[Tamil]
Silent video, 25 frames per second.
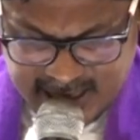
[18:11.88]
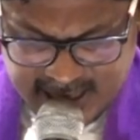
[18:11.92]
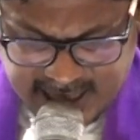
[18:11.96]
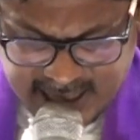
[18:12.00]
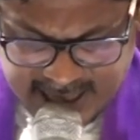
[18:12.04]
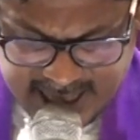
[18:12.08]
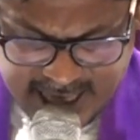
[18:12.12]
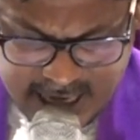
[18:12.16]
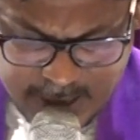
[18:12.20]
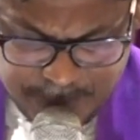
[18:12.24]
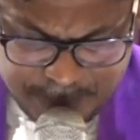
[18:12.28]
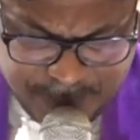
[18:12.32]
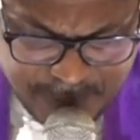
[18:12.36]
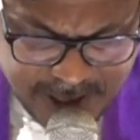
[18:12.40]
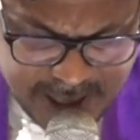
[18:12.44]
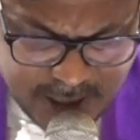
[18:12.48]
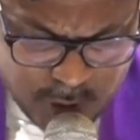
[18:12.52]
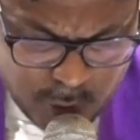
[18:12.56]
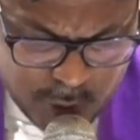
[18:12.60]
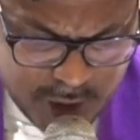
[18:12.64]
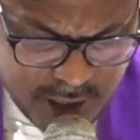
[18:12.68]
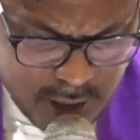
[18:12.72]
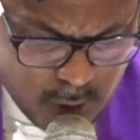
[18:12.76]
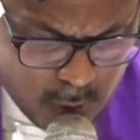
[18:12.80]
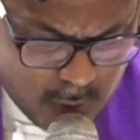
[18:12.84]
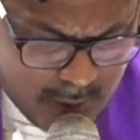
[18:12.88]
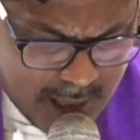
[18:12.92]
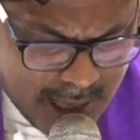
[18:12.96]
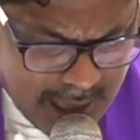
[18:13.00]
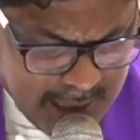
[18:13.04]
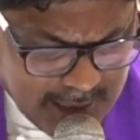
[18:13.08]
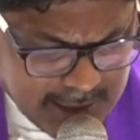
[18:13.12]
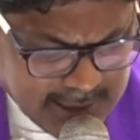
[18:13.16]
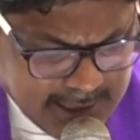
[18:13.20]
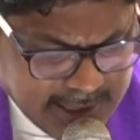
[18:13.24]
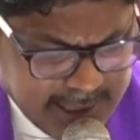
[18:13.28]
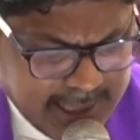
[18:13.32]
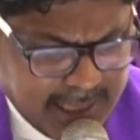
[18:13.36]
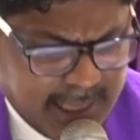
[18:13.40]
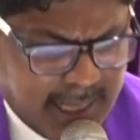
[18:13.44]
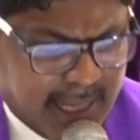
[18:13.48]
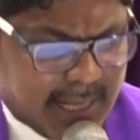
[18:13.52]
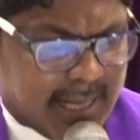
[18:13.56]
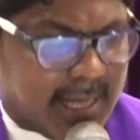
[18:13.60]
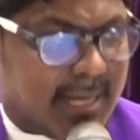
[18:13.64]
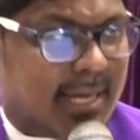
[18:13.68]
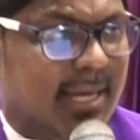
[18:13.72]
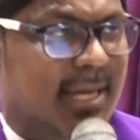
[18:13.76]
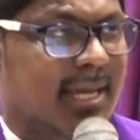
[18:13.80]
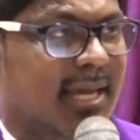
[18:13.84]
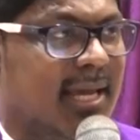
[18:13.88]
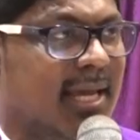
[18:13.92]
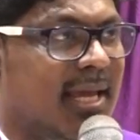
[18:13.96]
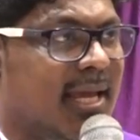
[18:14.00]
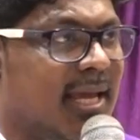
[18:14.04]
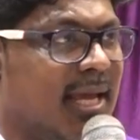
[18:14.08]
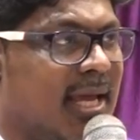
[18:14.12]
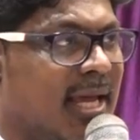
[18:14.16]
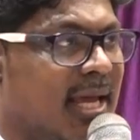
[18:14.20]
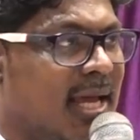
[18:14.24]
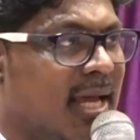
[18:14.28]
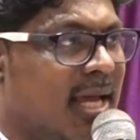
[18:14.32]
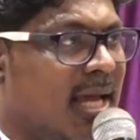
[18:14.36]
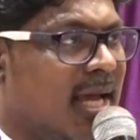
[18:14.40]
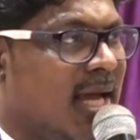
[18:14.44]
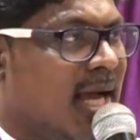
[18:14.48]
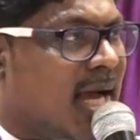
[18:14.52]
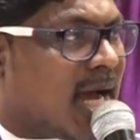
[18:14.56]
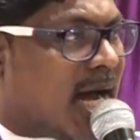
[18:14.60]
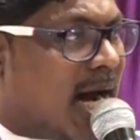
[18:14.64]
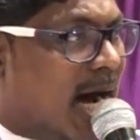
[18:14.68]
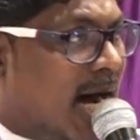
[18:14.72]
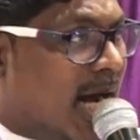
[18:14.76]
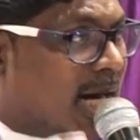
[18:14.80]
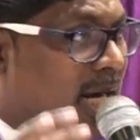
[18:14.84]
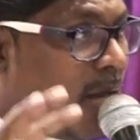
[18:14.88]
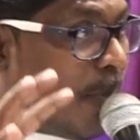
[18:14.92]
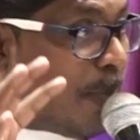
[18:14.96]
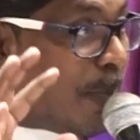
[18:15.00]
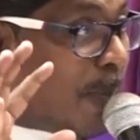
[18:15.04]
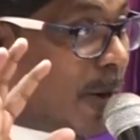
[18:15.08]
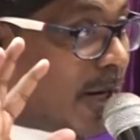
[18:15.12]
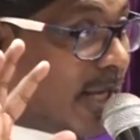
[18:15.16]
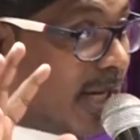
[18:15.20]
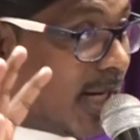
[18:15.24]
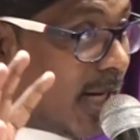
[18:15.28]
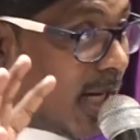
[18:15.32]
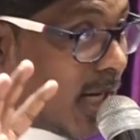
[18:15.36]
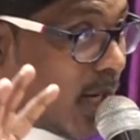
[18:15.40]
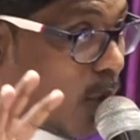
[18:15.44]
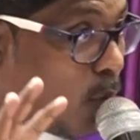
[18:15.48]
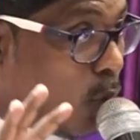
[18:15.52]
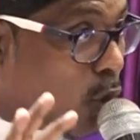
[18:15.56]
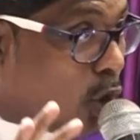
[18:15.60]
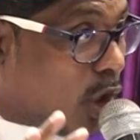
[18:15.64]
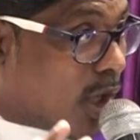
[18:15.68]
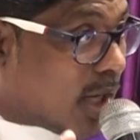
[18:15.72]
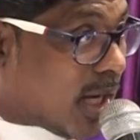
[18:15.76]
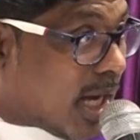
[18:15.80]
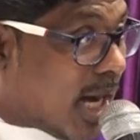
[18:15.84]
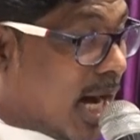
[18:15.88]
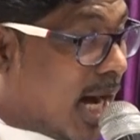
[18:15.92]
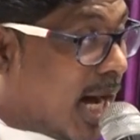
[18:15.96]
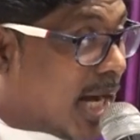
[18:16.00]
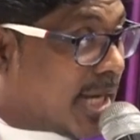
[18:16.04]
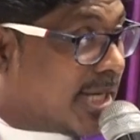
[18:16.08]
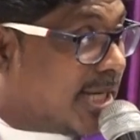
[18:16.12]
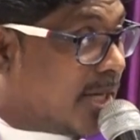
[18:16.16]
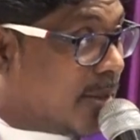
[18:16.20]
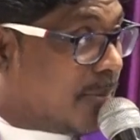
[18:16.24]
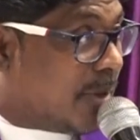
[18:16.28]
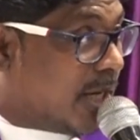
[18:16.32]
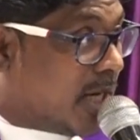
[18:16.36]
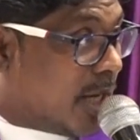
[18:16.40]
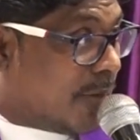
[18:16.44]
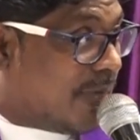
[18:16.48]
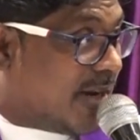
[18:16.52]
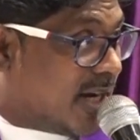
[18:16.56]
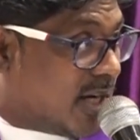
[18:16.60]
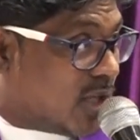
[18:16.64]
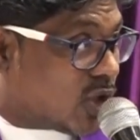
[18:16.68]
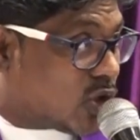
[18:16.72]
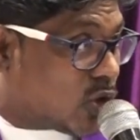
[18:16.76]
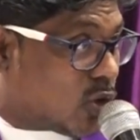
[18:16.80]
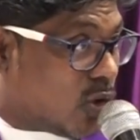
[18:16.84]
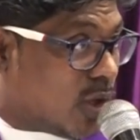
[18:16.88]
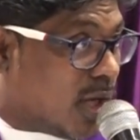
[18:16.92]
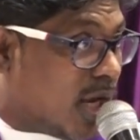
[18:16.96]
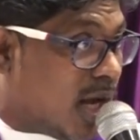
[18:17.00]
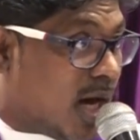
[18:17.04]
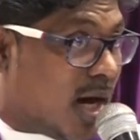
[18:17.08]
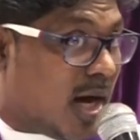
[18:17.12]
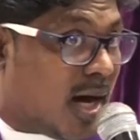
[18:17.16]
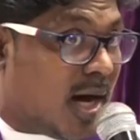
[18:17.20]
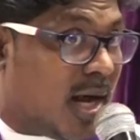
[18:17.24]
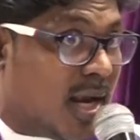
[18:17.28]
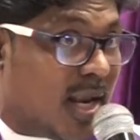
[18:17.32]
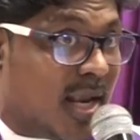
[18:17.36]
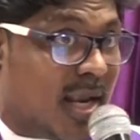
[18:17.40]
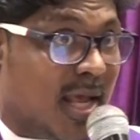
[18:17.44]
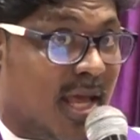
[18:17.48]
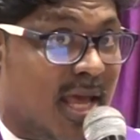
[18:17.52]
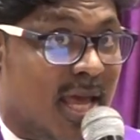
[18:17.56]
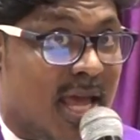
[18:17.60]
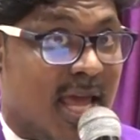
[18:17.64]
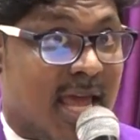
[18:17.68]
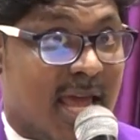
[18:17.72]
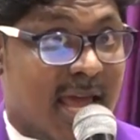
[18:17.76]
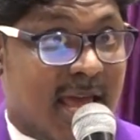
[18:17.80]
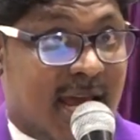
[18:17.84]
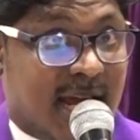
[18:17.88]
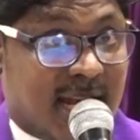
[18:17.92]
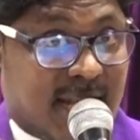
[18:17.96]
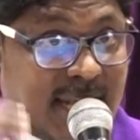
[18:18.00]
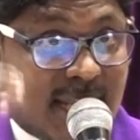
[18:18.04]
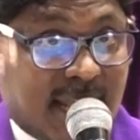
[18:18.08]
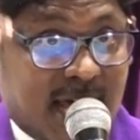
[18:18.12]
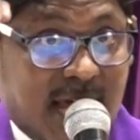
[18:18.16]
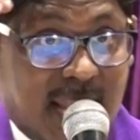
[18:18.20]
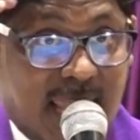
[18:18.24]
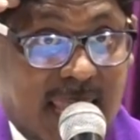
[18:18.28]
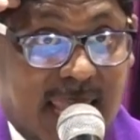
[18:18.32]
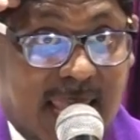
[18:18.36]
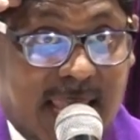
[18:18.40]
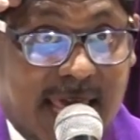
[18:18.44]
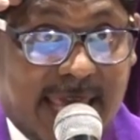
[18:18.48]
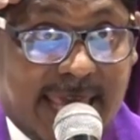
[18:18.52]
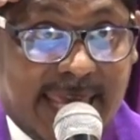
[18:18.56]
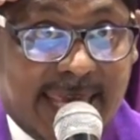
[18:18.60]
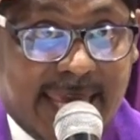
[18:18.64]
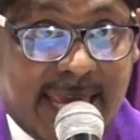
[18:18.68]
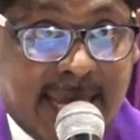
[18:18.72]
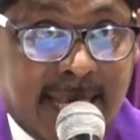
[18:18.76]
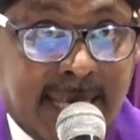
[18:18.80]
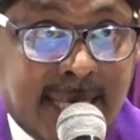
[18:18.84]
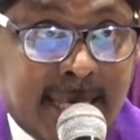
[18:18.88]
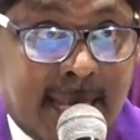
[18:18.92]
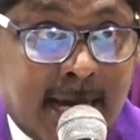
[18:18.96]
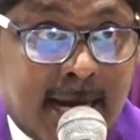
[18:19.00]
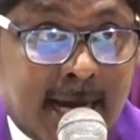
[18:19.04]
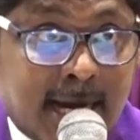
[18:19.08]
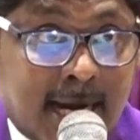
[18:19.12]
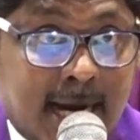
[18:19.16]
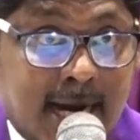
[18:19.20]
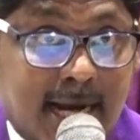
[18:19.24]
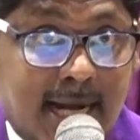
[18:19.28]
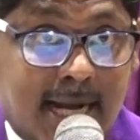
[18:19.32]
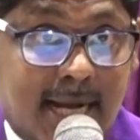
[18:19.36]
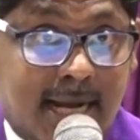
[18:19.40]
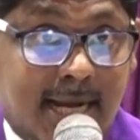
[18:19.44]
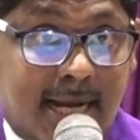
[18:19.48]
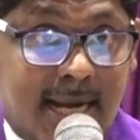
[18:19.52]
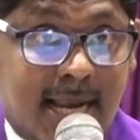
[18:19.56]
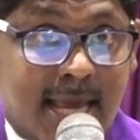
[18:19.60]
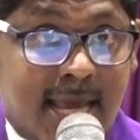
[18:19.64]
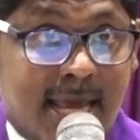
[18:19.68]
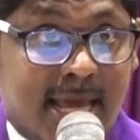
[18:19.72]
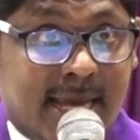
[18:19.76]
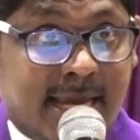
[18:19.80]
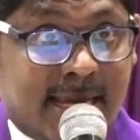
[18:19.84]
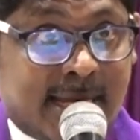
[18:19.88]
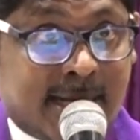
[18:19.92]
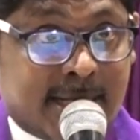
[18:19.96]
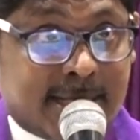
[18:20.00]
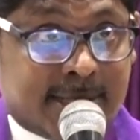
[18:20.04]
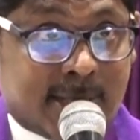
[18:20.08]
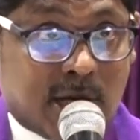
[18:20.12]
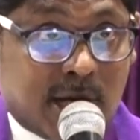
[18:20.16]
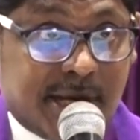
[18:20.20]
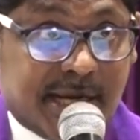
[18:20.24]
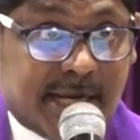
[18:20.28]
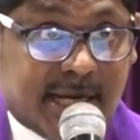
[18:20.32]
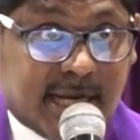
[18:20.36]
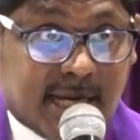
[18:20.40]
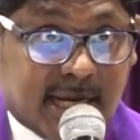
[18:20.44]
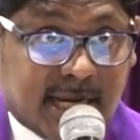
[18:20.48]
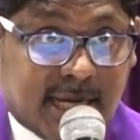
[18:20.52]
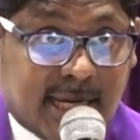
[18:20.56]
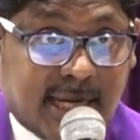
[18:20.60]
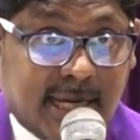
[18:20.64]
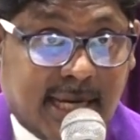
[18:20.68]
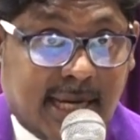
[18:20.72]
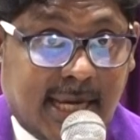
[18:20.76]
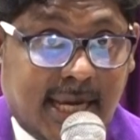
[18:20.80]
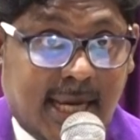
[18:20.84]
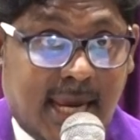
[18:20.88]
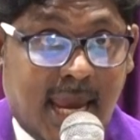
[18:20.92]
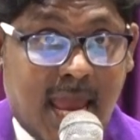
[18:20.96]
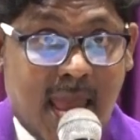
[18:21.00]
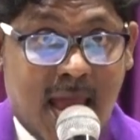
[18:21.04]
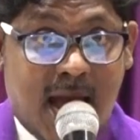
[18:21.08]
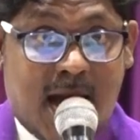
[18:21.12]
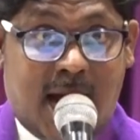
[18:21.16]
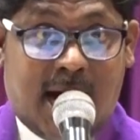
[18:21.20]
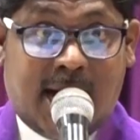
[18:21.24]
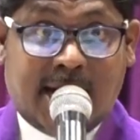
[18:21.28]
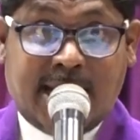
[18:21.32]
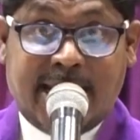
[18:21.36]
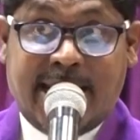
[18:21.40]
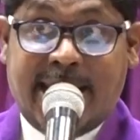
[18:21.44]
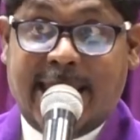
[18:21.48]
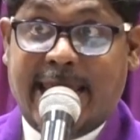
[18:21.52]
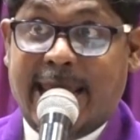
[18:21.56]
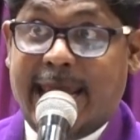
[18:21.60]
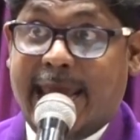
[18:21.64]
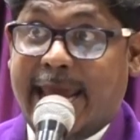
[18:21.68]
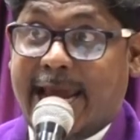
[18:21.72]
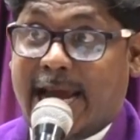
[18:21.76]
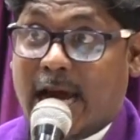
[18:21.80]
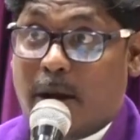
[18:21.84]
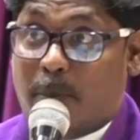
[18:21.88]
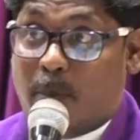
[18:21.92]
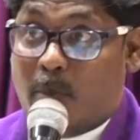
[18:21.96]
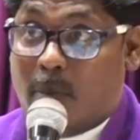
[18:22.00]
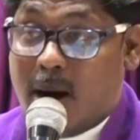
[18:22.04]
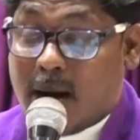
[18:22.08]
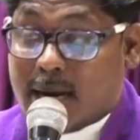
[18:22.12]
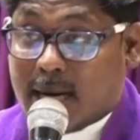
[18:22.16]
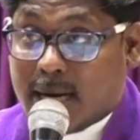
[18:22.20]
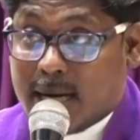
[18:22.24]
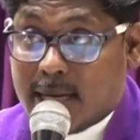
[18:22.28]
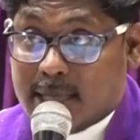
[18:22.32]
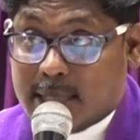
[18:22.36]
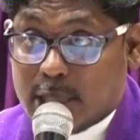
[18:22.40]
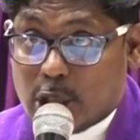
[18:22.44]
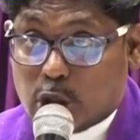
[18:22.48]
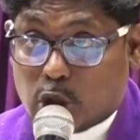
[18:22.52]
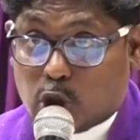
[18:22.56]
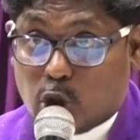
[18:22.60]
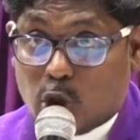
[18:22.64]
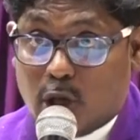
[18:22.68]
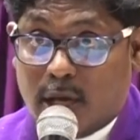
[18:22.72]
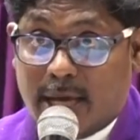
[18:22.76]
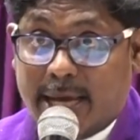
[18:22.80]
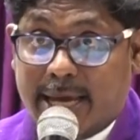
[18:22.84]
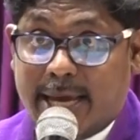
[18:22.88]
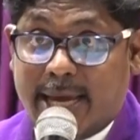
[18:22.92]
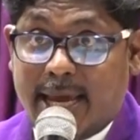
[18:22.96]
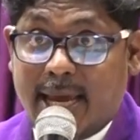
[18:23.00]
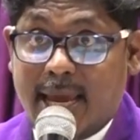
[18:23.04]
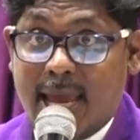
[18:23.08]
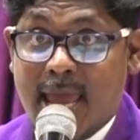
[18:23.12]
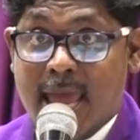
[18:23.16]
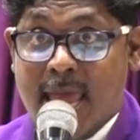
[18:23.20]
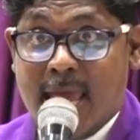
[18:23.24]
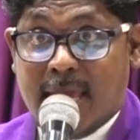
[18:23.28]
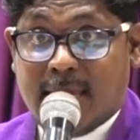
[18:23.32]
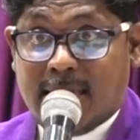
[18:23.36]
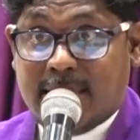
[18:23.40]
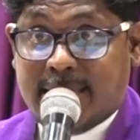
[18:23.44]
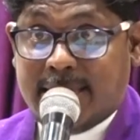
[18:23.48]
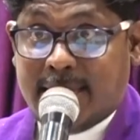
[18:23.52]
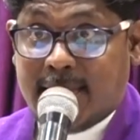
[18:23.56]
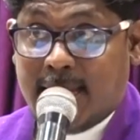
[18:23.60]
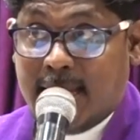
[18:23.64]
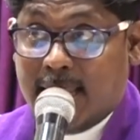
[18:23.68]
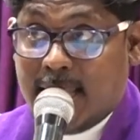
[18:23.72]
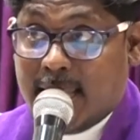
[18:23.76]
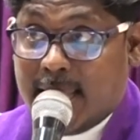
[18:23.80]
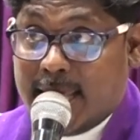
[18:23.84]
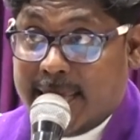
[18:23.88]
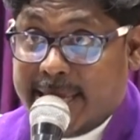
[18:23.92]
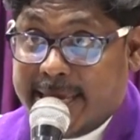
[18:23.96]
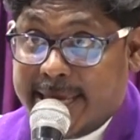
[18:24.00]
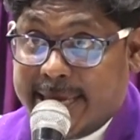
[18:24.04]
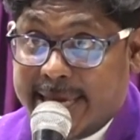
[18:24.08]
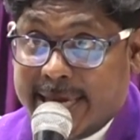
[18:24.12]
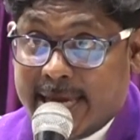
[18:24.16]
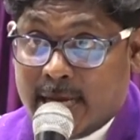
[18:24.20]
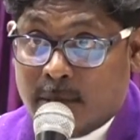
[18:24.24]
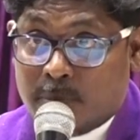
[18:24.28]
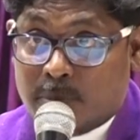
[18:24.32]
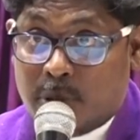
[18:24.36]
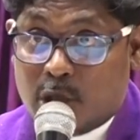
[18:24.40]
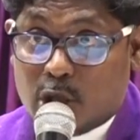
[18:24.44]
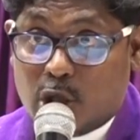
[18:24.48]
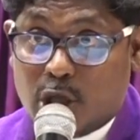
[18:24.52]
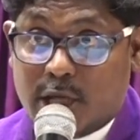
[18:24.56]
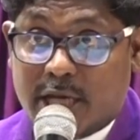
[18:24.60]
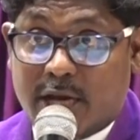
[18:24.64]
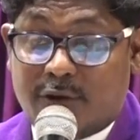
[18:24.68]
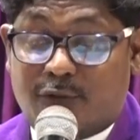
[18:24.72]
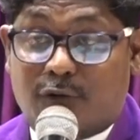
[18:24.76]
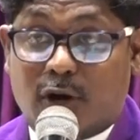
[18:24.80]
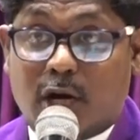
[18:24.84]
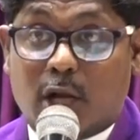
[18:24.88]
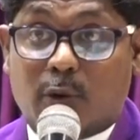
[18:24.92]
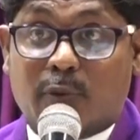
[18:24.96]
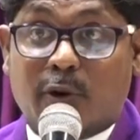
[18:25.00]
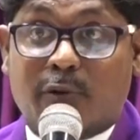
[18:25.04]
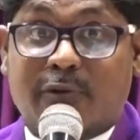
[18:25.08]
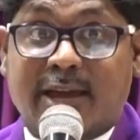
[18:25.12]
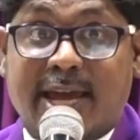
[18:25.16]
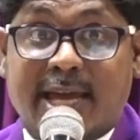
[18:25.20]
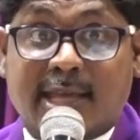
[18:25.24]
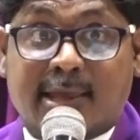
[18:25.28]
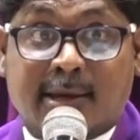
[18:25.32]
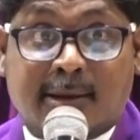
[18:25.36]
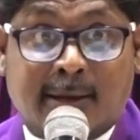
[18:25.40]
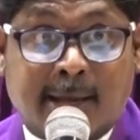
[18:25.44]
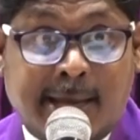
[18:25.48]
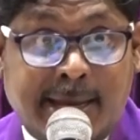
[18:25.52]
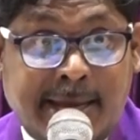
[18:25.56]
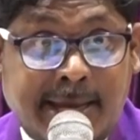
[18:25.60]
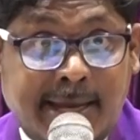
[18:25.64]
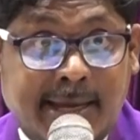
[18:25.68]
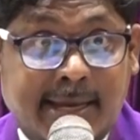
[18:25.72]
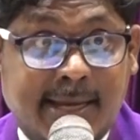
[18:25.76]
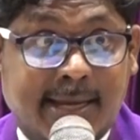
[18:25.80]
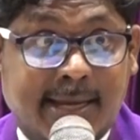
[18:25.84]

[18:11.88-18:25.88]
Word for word: நிறைய பேருடைய வாழ்க்கையில் காணப்படுகிற ஒரு காரியம் என்னவென்று சொன்னால் நல்ல எண்ணங்கள் இன்றைக்கு அநேக மக்களிடத்திலே இல்லை என்பது எவ்வளவு வேதனை